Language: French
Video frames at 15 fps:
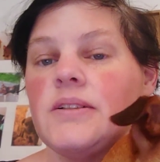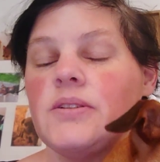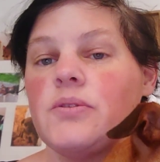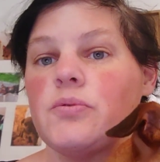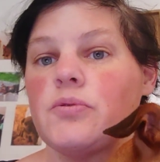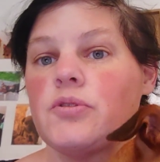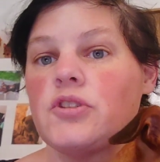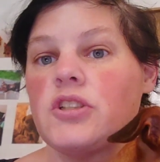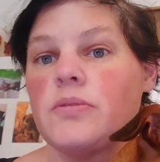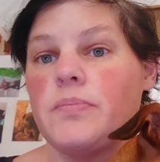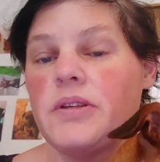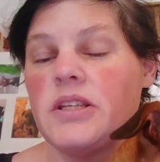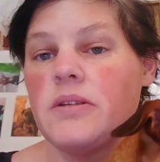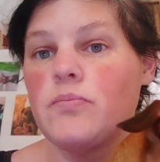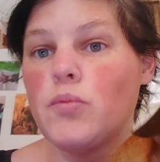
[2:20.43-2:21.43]
donc j'ai
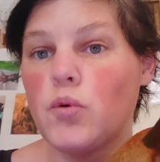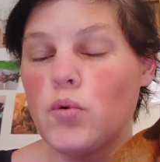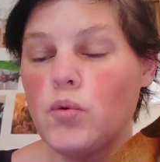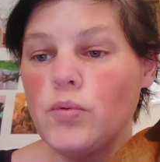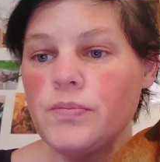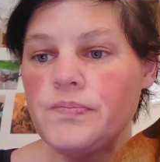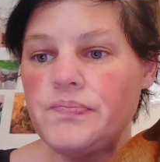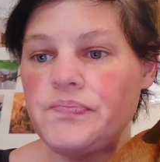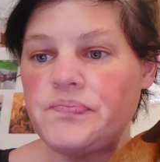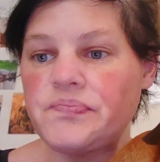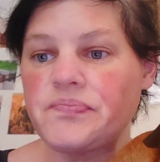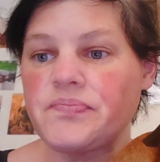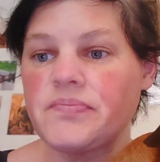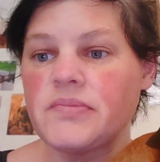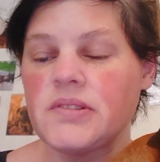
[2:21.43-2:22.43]
payé beaucoup.
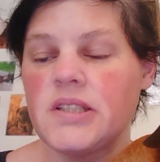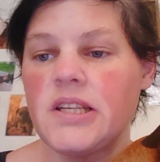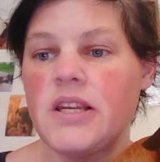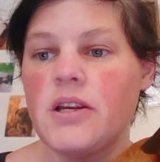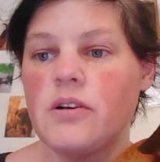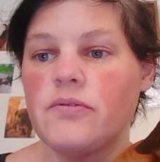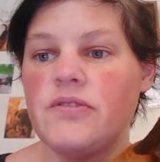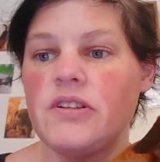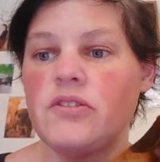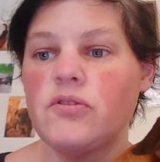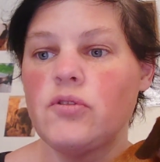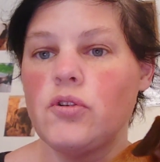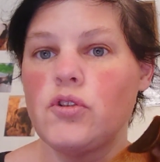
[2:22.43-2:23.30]
Et en fait